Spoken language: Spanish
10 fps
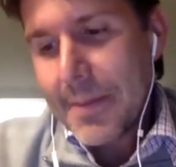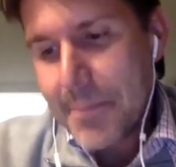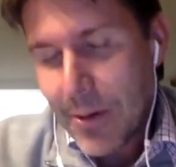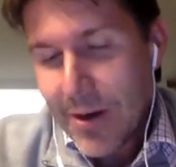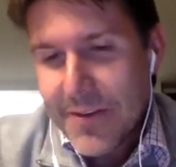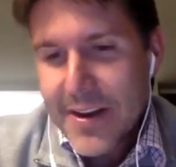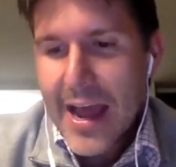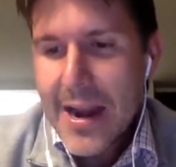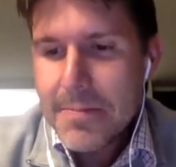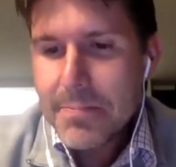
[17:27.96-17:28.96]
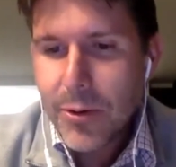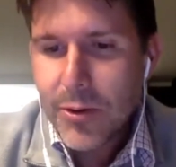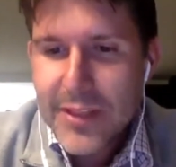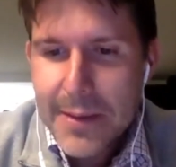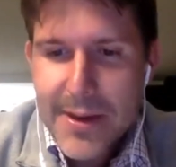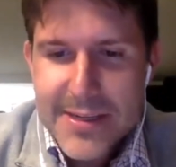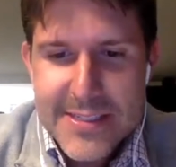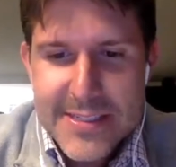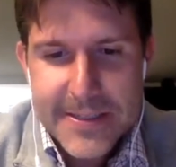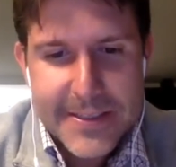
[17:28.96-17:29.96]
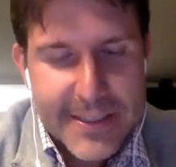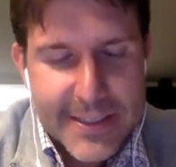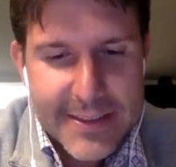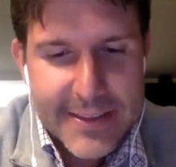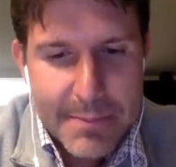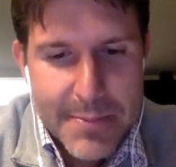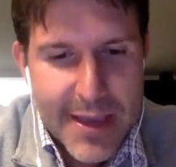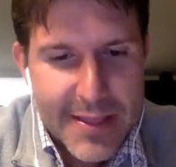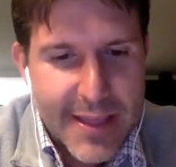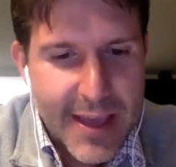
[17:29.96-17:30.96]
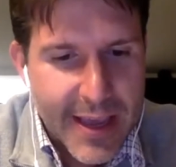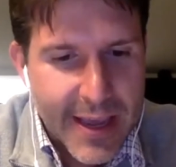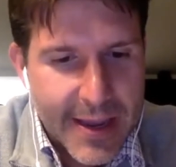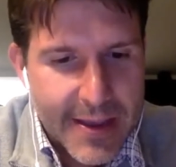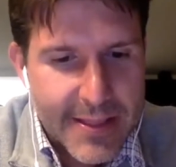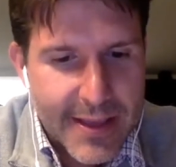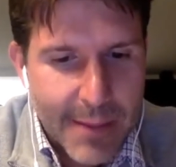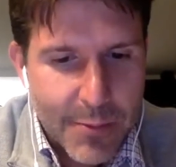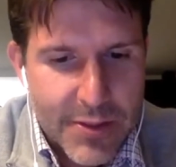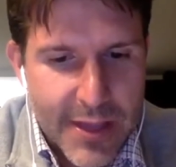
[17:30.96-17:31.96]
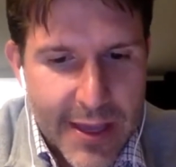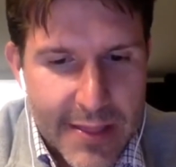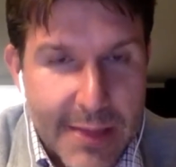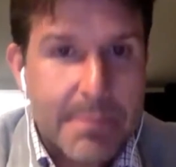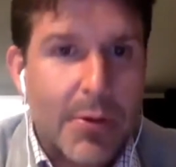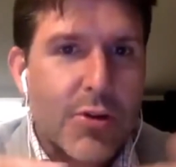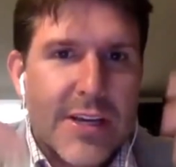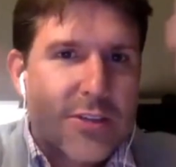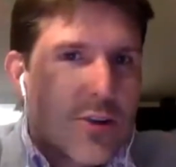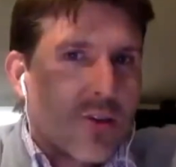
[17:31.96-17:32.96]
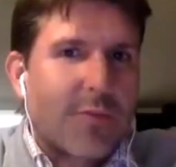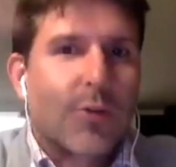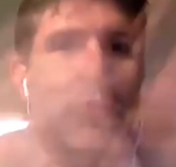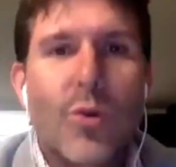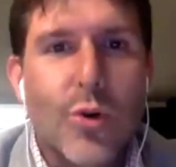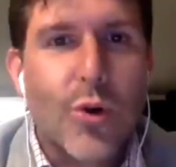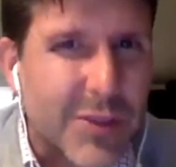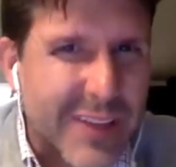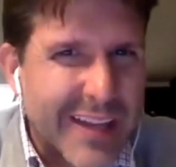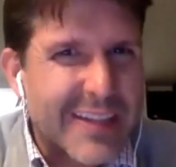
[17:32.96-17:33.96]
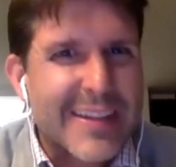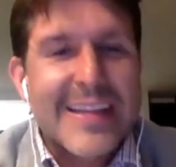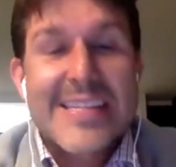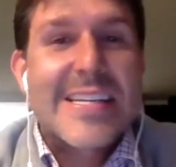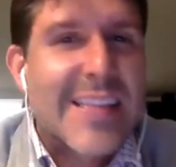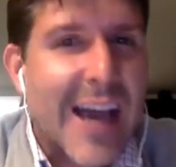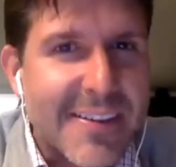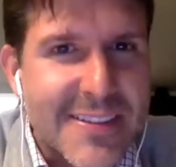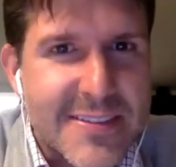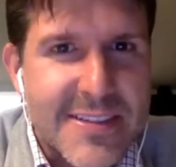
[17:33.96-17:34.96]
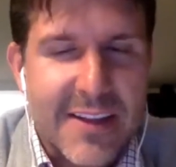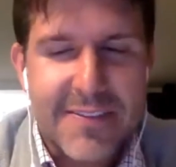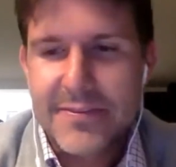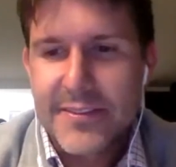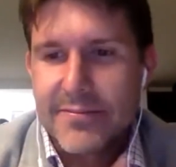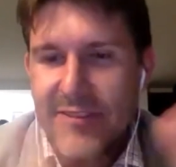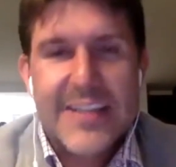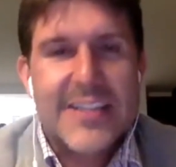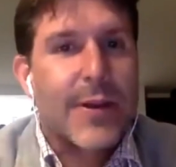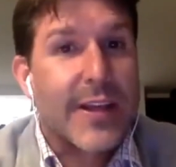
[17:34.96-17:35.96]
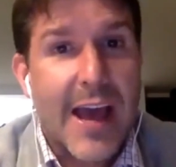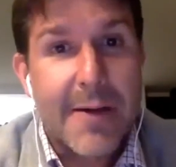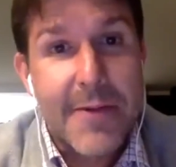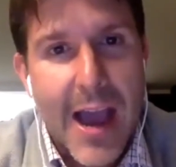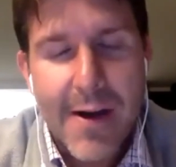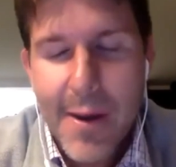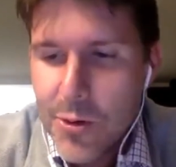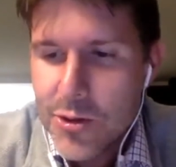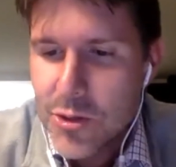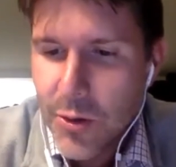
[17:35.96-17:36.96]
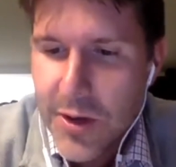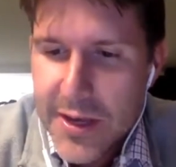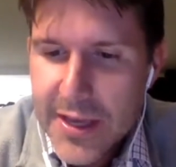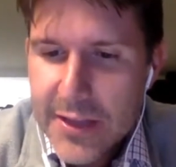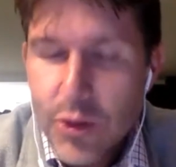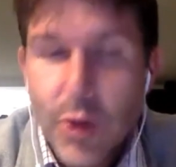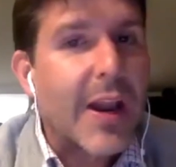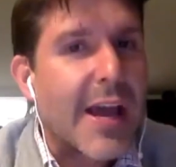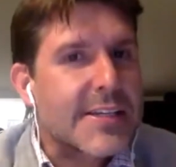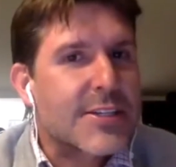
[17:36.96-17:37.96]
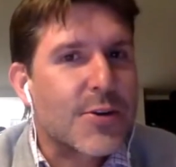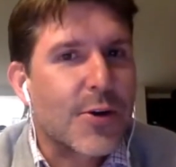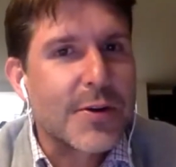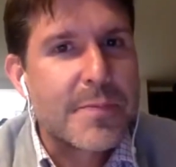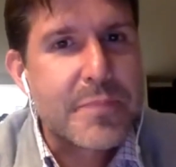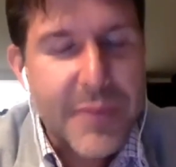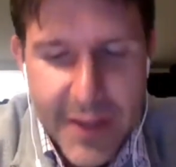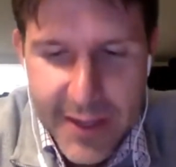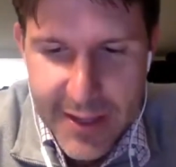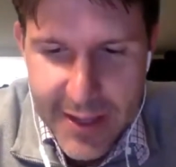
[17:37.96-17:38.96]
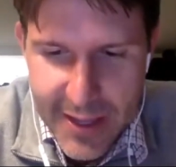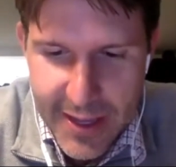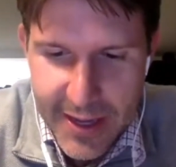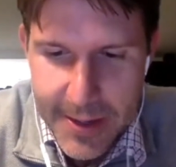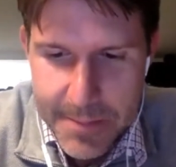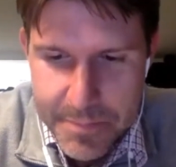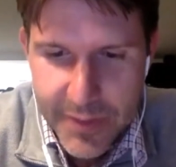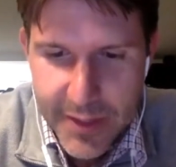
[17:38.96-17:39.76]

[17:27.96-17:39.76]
Pero al final, por temas también de, digamos, de, proyección de futuro, necesitaba ser flexibilidad, viajaba mucho, tomé la decisión eh,